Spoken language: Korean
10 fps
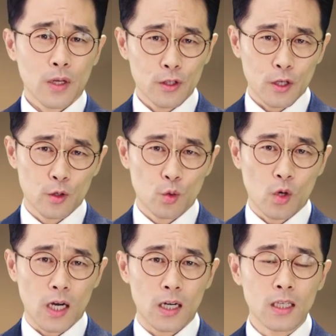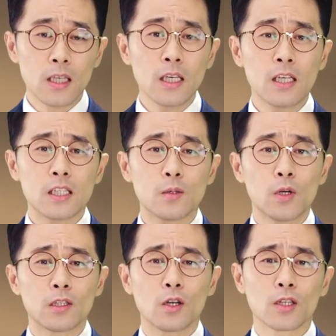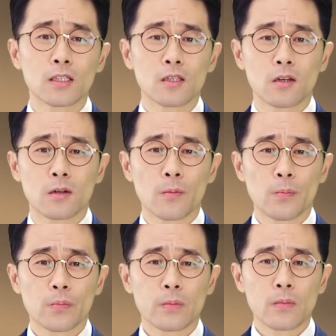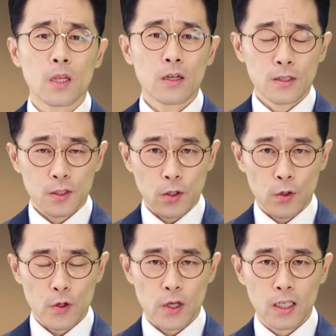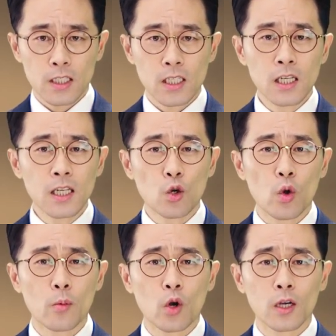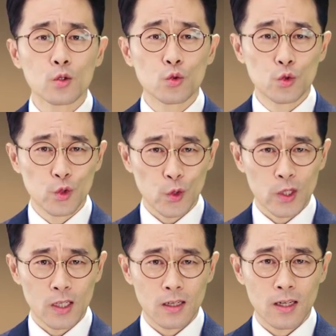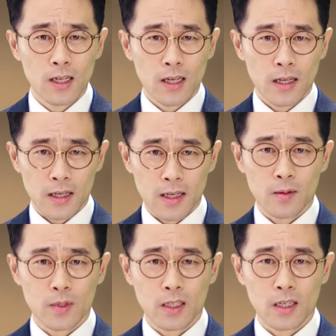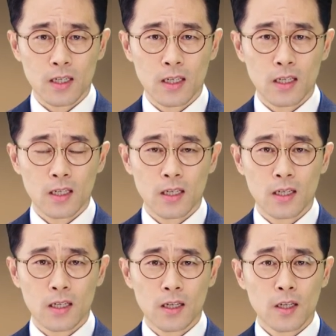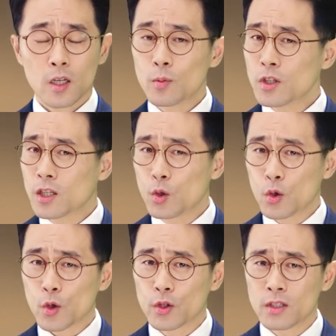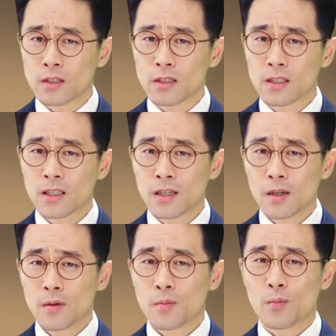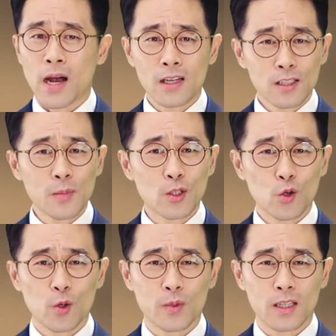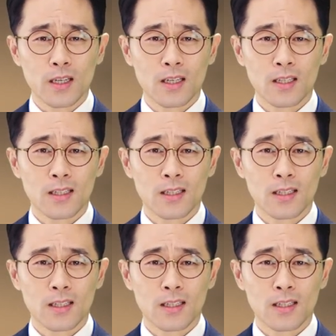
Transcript: 편견과 이기심을 떠나서 성경의 진리를 회복하는 운동을 해야 합니다. 여러분, 기독교는 말씀의 종교입니다.